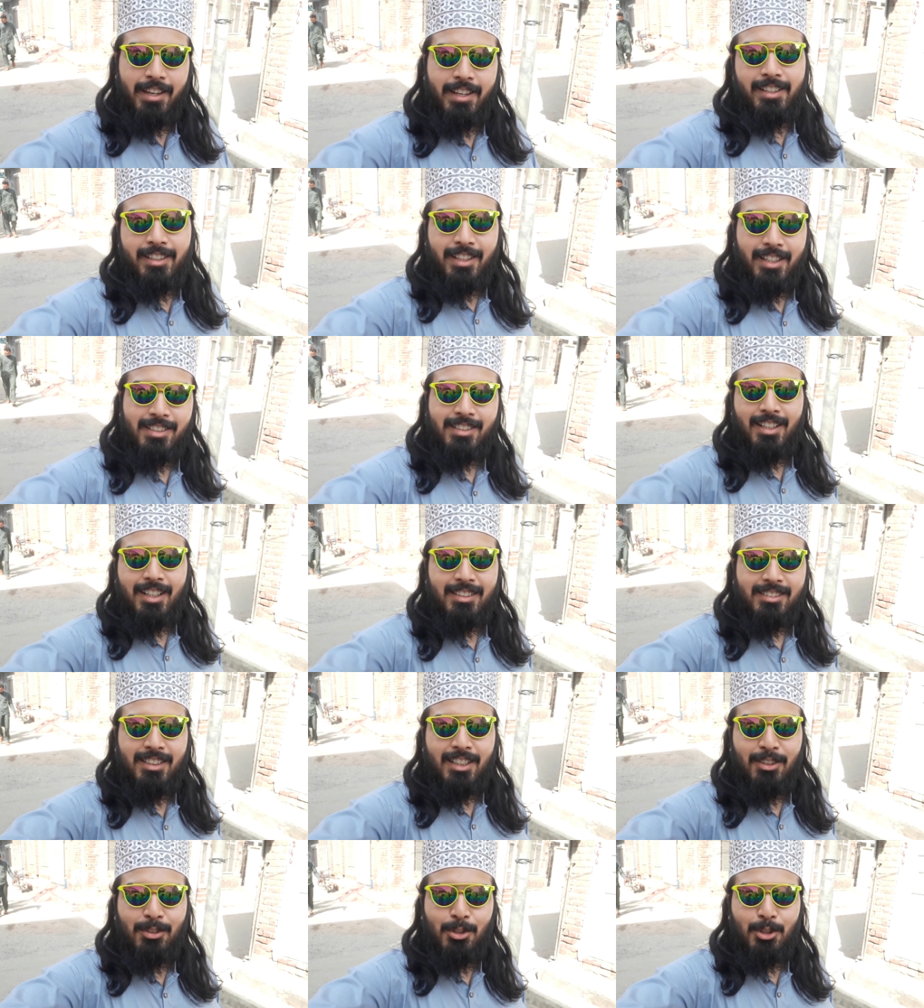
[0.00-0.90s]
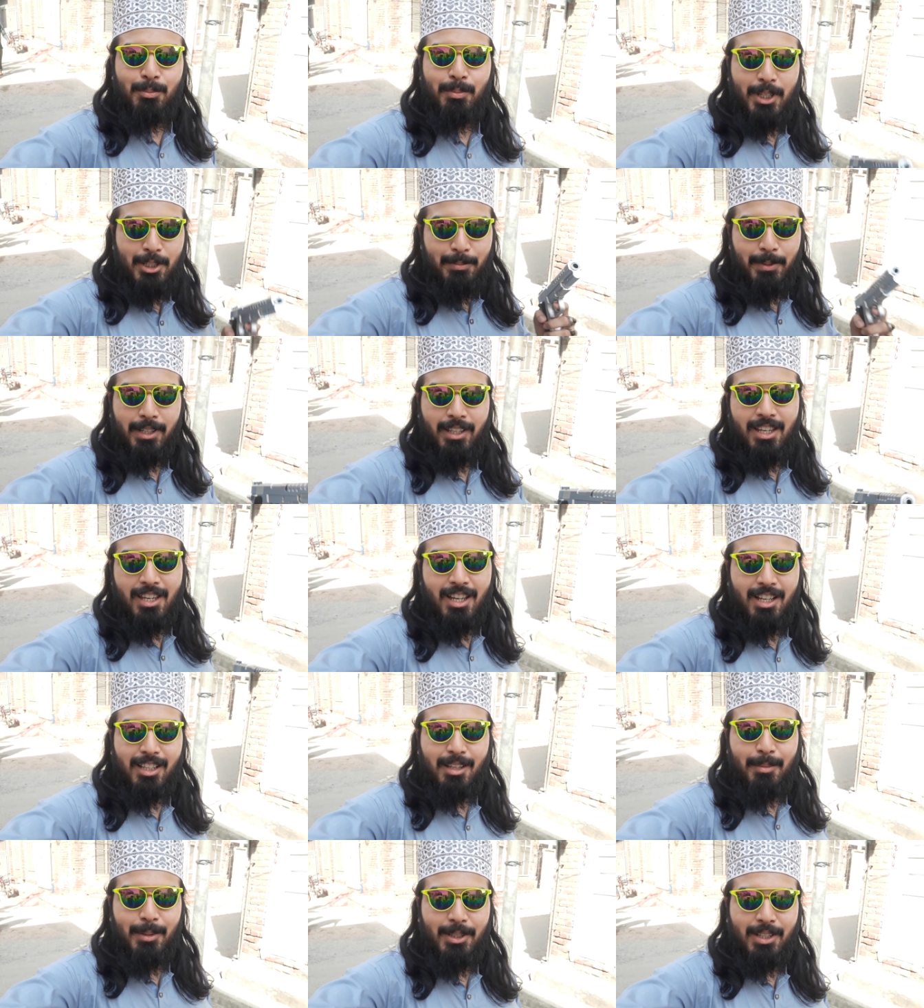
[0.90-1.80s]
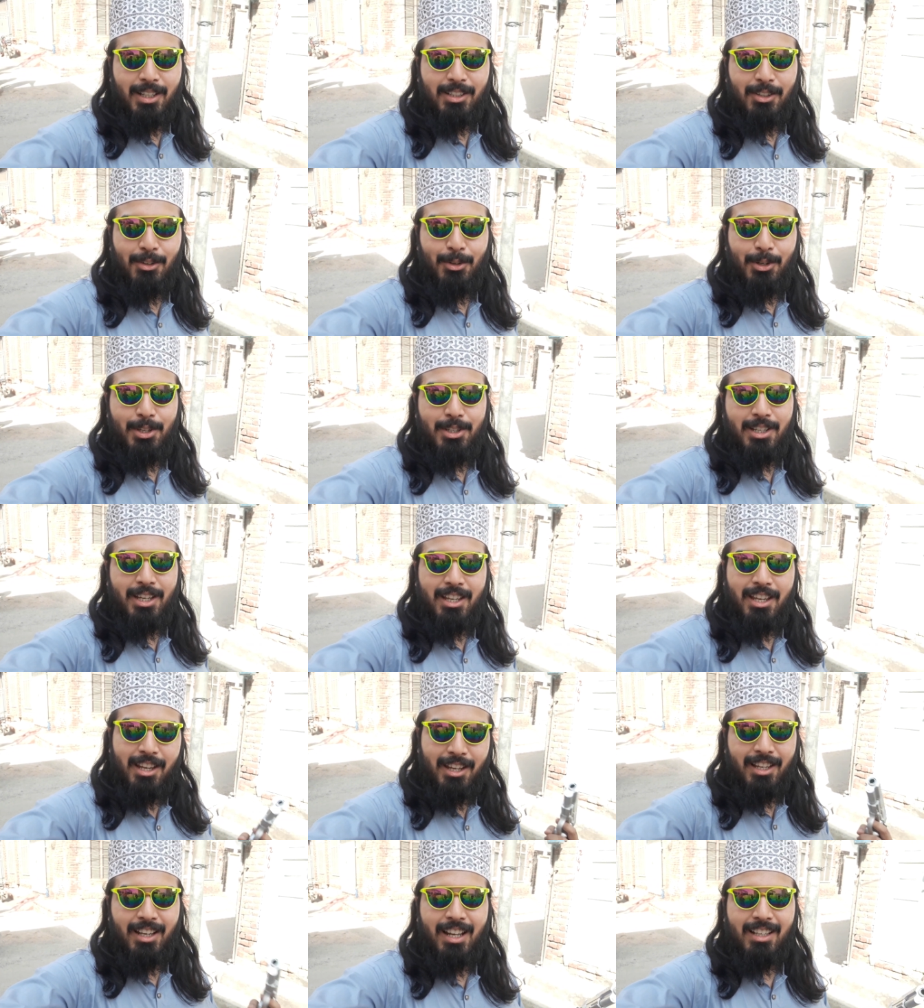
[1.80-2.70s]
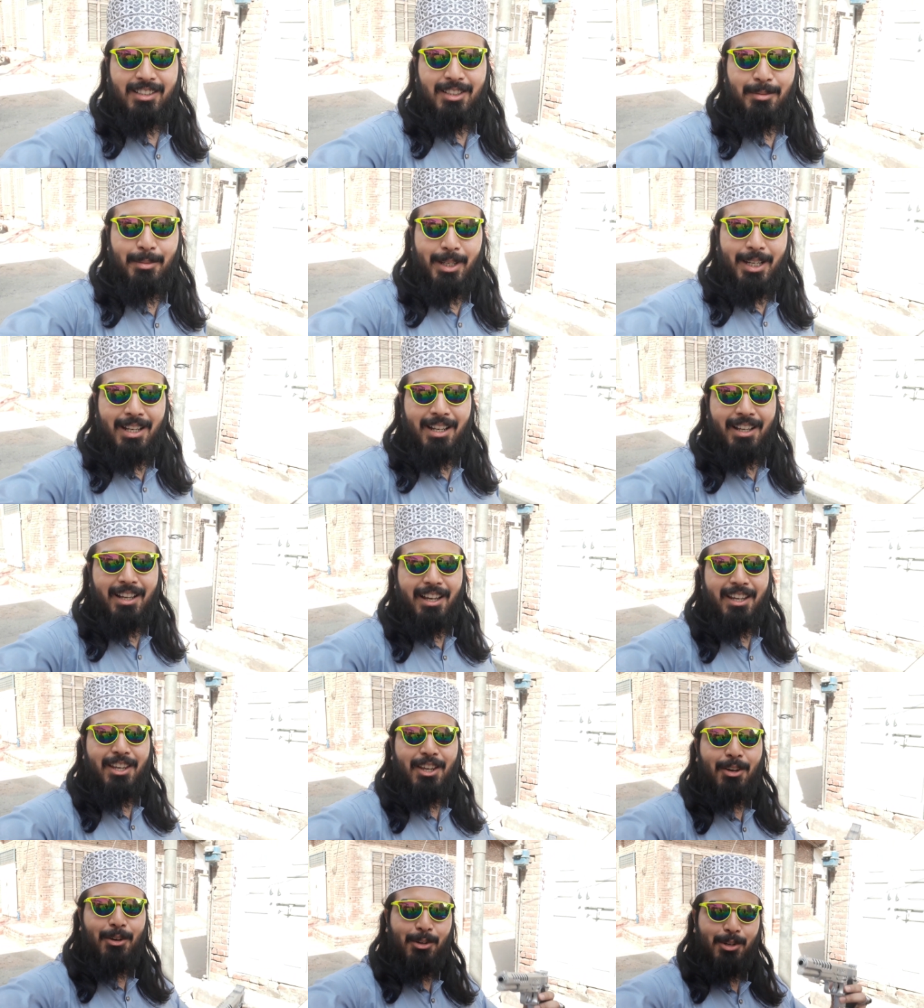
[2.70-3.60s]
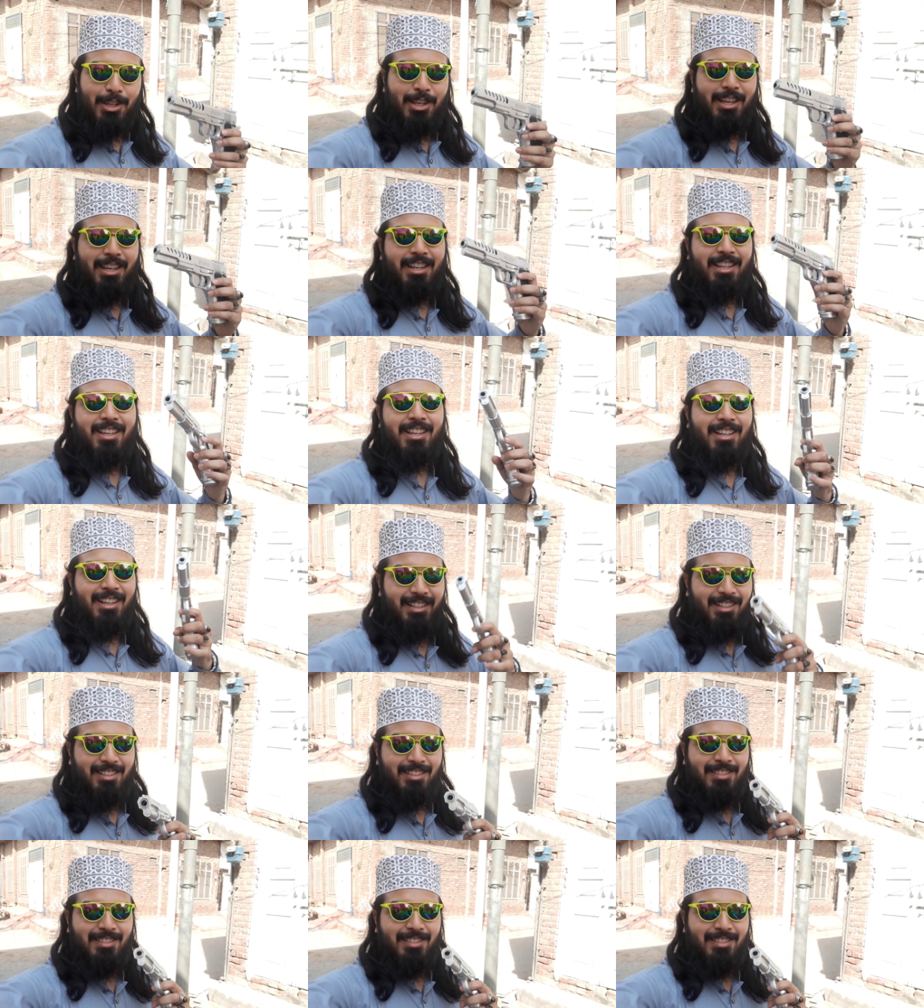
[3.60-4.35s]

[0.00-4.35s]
ईद के साथ साथ कुछ बचपन की यादें भी ताज़ा होनी चाहिए ग्लासेस मैंने लगाई हैं और ये ही गन